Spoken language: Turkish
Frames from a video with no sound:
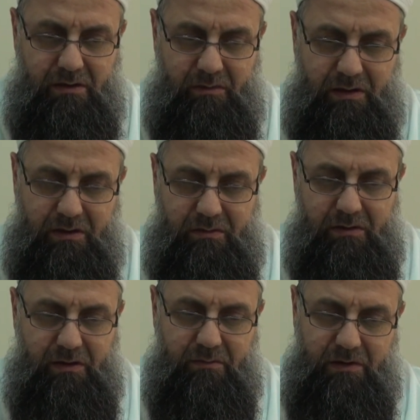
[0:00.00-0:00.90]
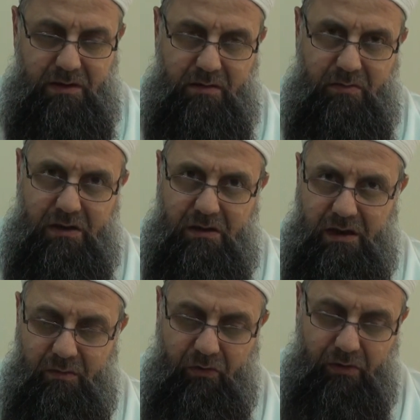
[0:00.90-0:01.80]
Demek ki ilk kısım neydi?
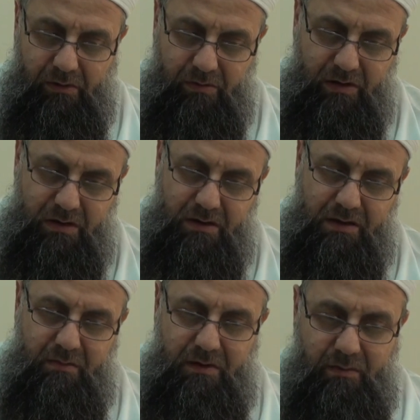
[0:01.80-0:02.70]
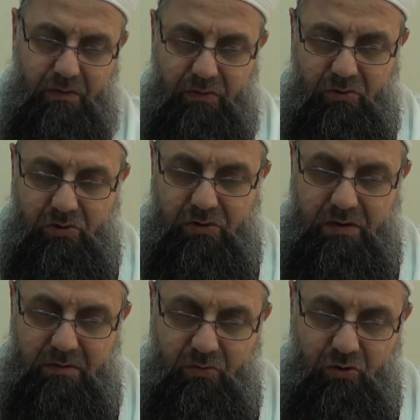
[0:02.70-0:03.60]
Tek meful alıyordu. İkinci kısım iki meful. Üçüncü
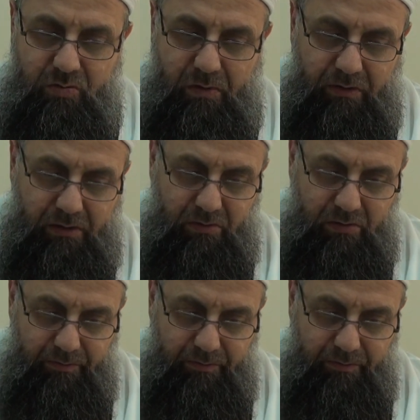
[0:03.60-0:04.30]
kısım üç meful alıyor.